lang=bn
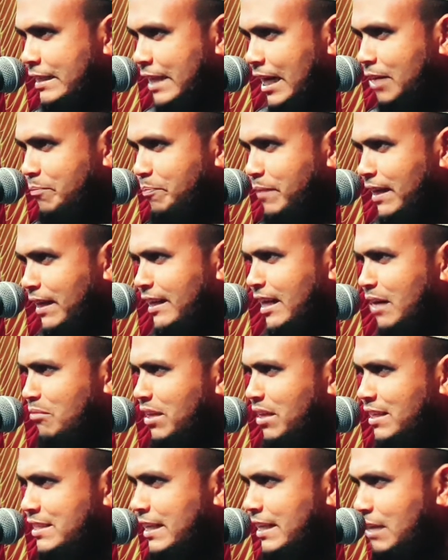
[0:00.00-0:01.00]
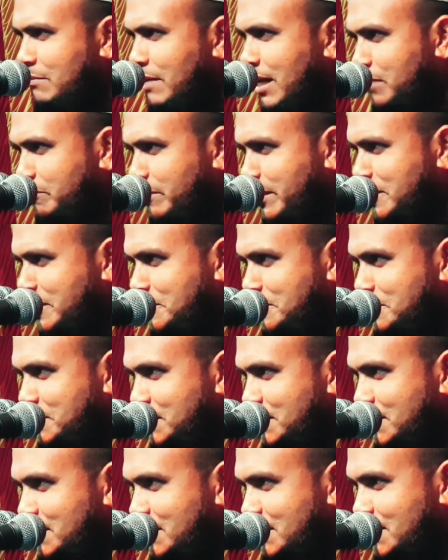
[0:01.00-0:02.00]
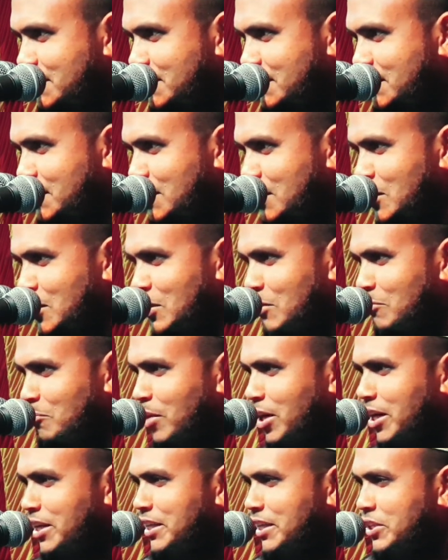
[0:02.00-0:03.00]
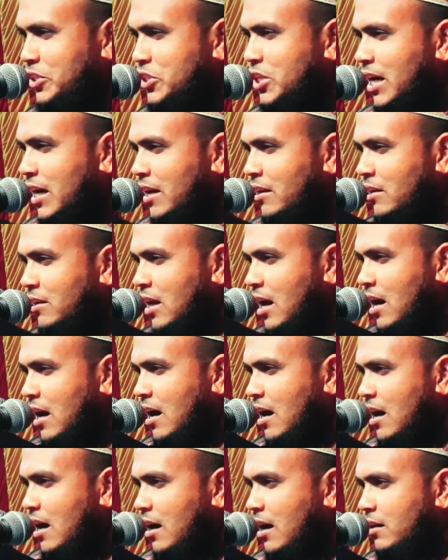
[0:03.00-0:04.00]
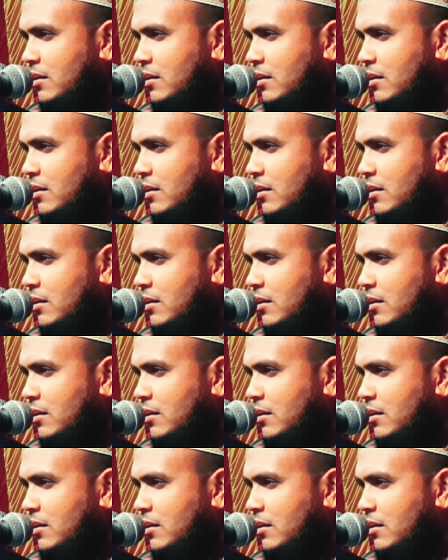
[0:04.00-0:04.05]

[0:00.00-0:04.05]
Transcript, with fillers: থাকবেন না আমার ছেড়ে ভাগবেন বলেন ইনশা আল্লাহ